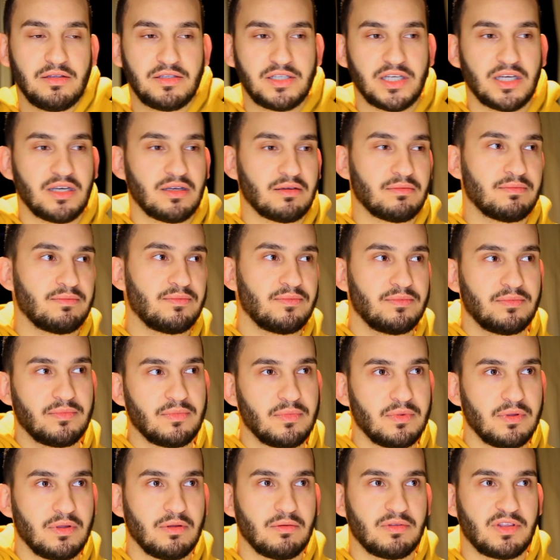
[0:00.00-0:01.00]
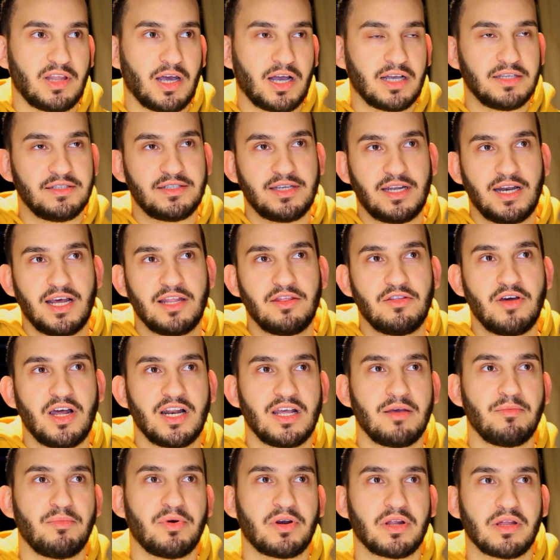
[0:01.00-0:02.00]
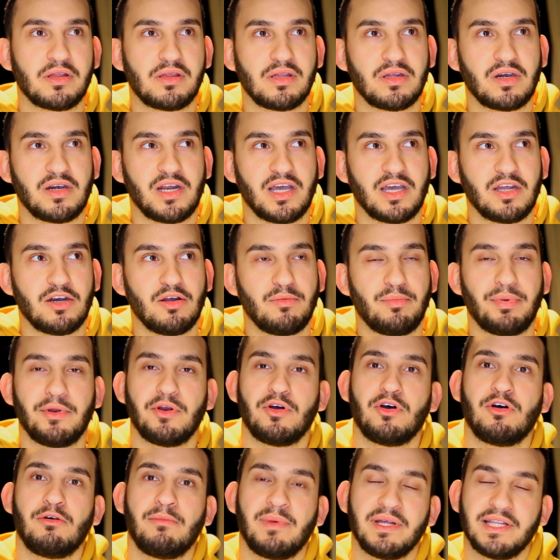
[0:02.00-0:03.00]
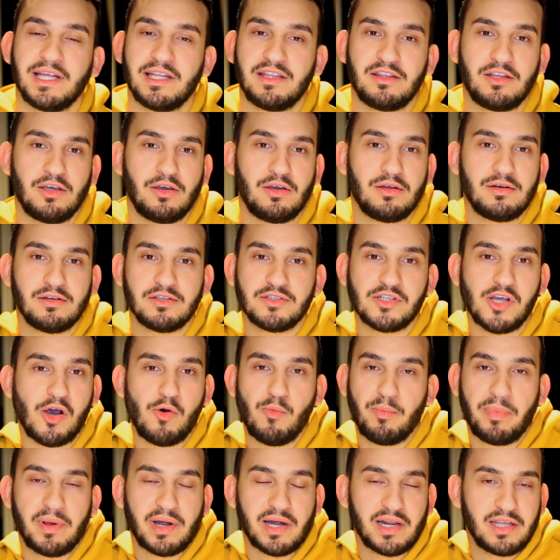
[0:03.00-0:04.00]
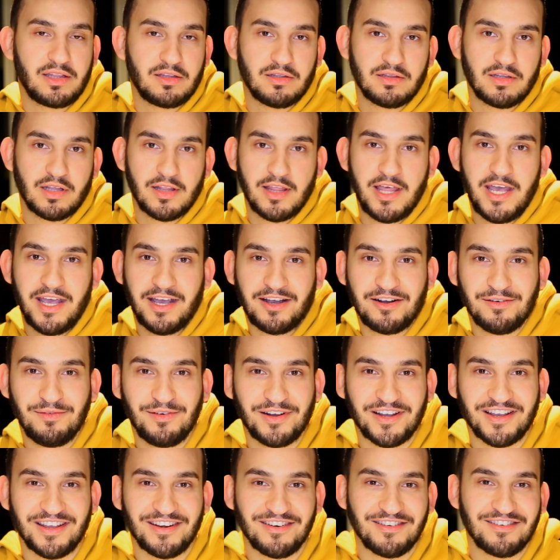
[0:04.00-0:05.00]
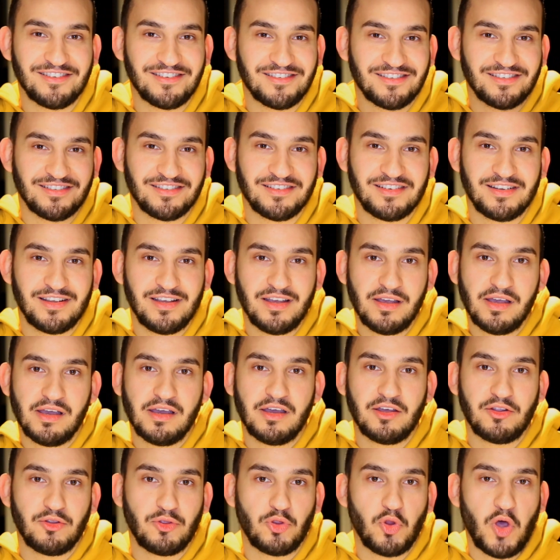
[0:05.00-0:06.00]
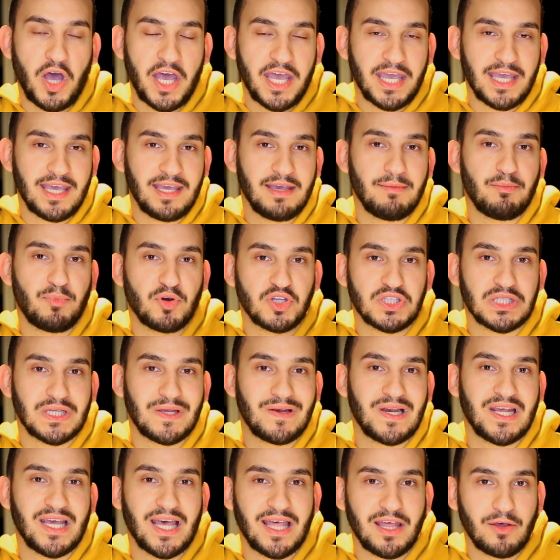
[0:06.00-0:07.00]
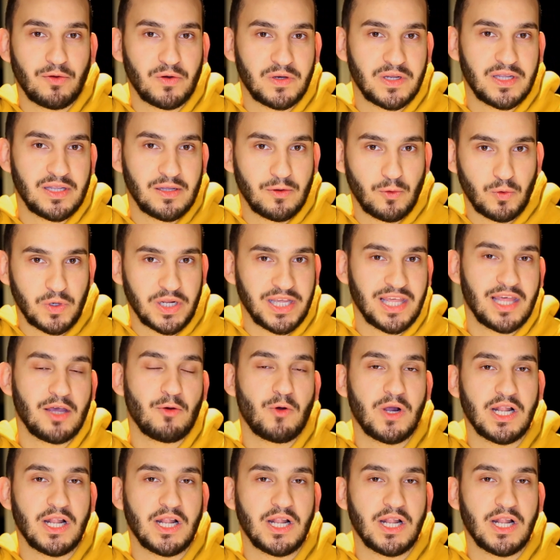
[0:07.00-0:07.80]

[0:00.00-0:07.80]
che, estás cancelando a alguien por decir negro, pero vos mataste, no sé, a un perrito, ¿entendés? Como que no, no hay posibilidad de un, ida y